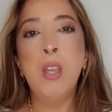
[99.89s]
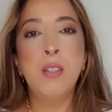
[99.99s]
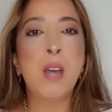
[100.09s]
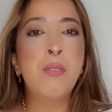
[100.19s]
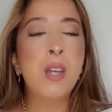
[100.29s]

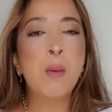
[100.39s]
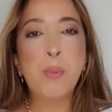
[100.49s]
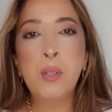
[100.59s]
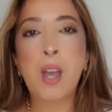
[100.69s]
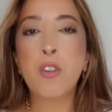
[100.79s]
Il y avait un
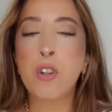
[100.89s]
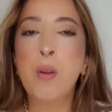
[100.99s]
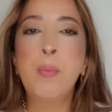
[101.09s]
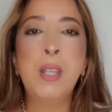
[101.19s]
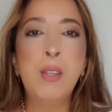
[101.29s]
peu d'argent,
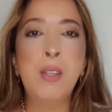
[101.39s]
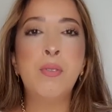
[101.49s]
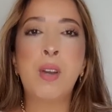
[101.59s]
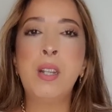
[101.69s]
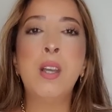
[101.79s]
mais il
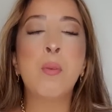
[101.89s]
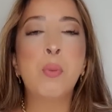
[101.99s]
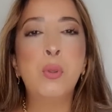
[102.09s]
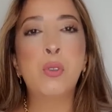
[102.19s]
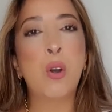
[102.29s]
fallait un
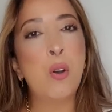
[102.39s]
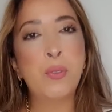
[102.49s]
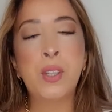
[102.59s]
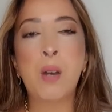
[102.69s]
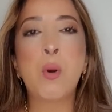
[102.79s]
peu de temps
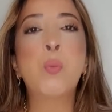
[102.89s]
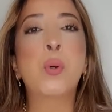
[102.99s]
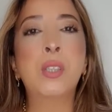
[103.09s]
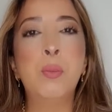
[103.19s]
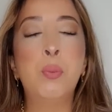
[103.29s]
finalement
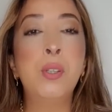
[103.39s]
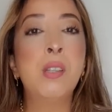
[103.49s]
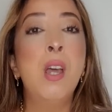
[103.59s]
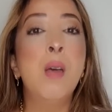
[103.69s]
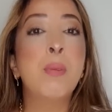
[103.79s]
pour qu'ils puissent,